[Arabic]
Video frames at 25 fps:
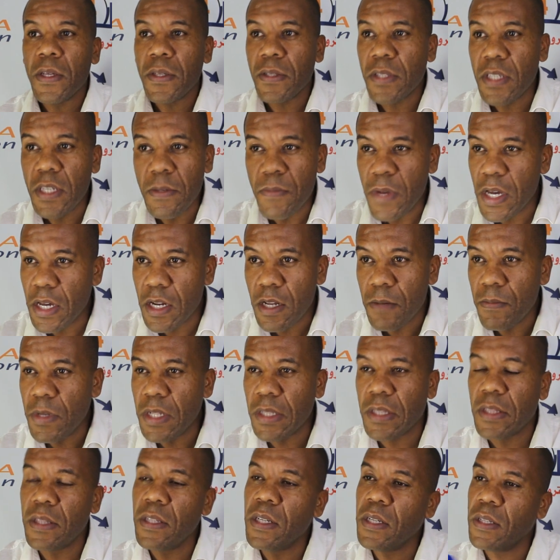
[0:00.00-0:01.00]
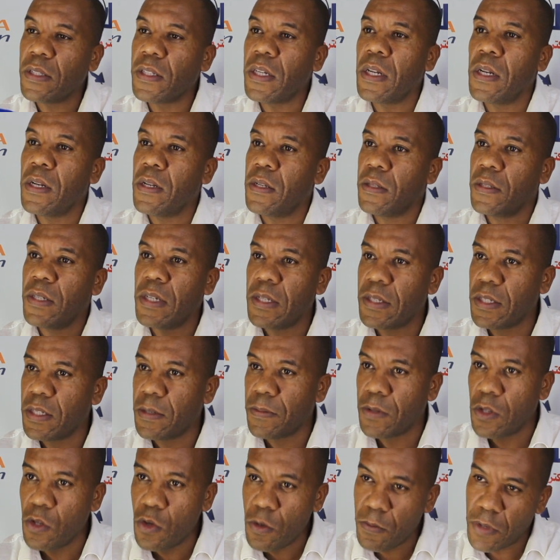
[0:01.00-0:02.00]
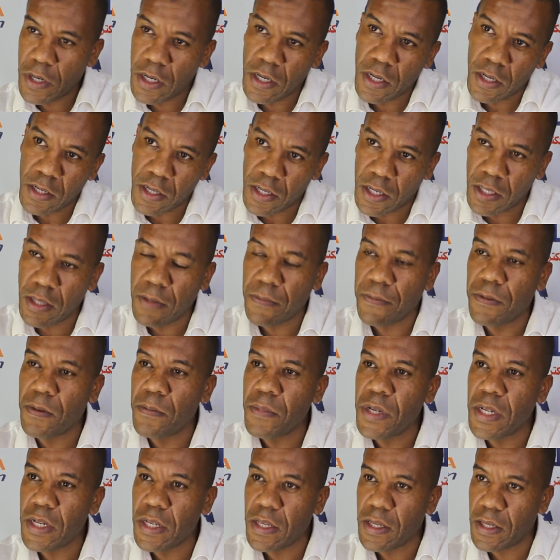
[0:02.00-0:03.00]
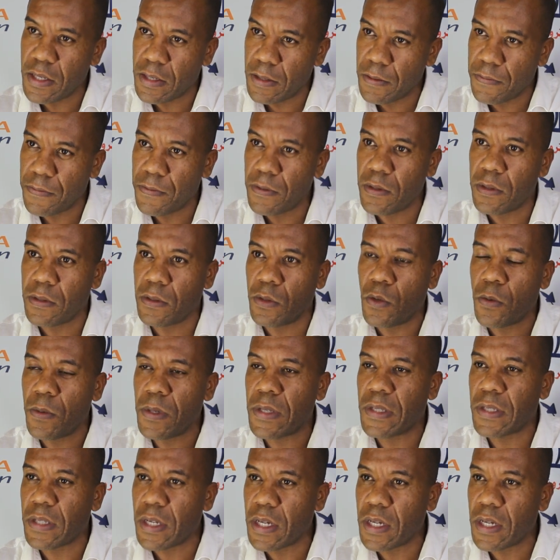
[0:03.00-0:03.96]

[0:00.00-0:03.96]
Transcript: سيمانه من اثنين حتى السبت اليوم كنخدم في المينيه في الطوبيس